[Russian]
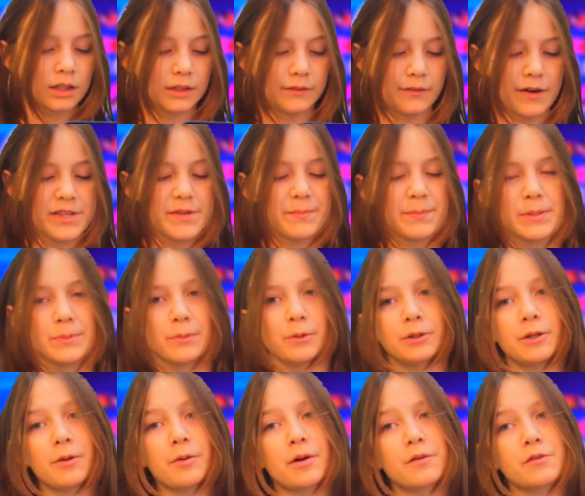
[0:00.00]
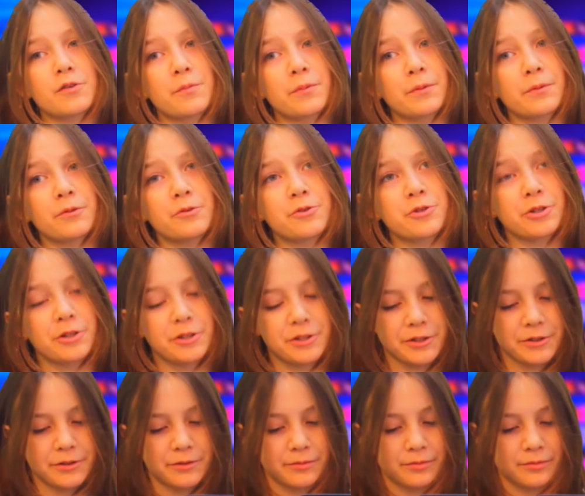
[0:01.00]
Давайте посмотрим, как все
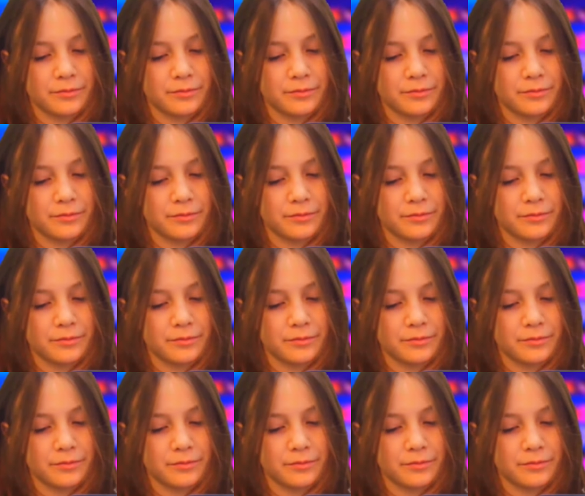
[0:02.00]
получилось.